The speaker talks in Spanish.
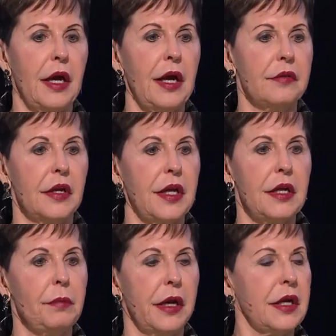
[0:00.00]
entender
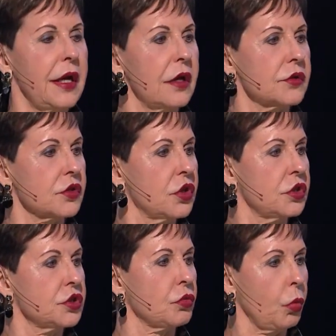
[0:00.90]
que alguien más
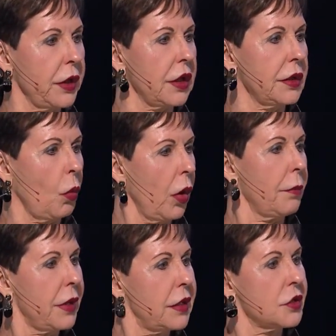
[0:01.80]
podía en realidad
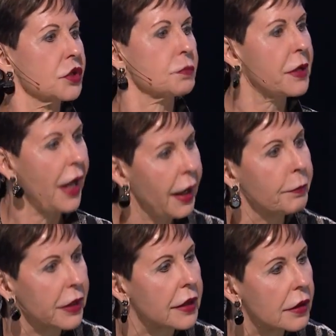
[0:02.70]
querer que fuera
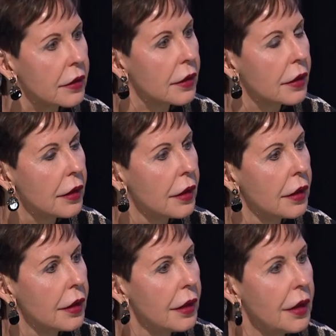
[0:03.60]
feliz.
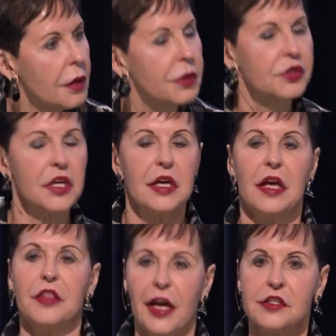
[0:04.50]
Pero vea,
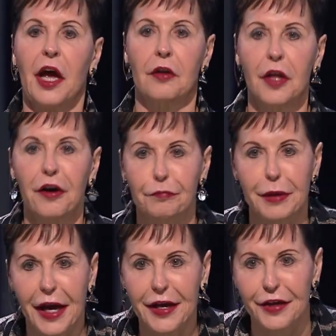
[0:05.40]
así es como se
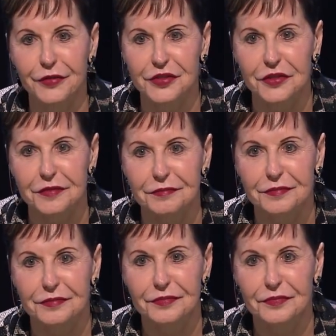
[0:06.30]
comporta el amor.
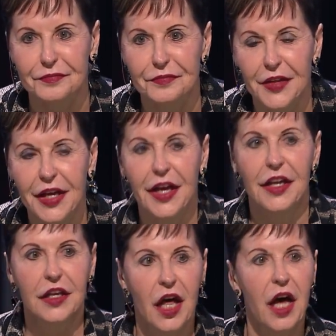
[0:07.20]

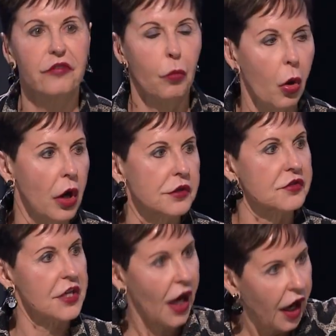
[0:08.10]
El amor
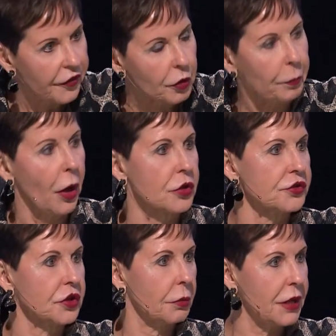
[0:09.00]
quiere que la
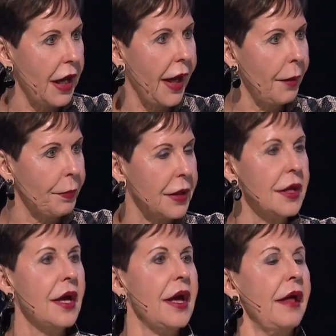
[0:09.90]
otra persona sea
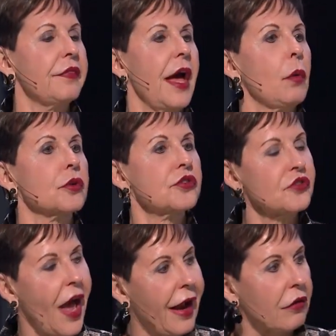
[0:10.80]
feliz y se
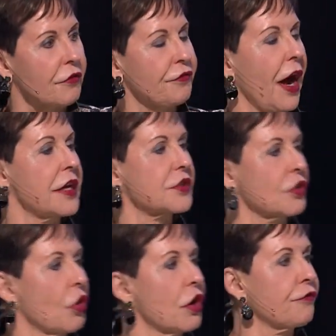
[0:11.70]
sacrifica
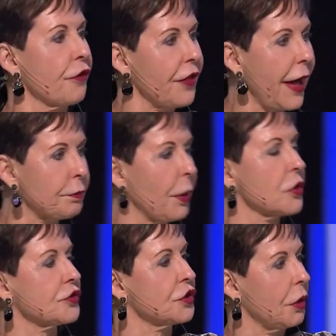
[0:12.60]
a fin de que
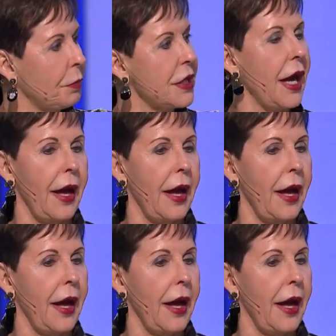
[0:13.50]
esa persona sea